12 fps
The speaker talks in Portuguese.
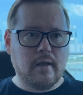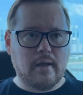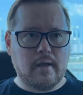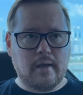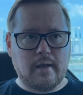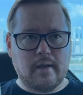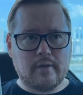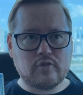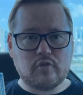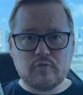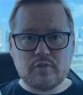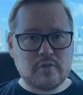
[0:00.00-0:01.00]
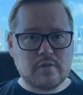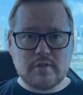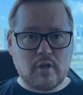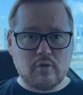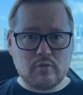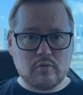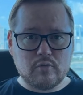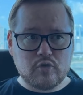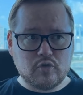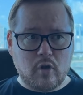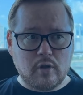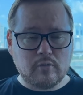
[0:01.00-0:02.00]
É,
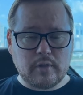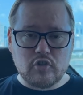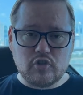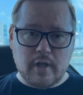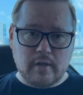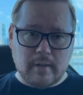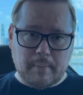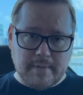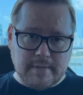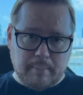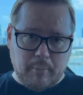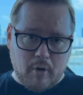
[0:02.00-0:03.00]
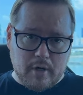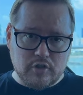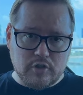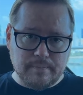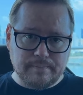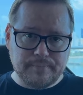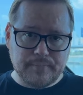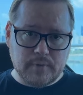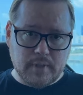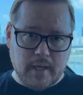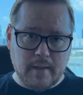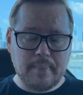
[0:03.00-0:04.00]
só não tem direito a passaporte,
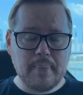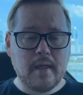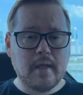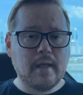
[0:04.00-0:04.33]
tá?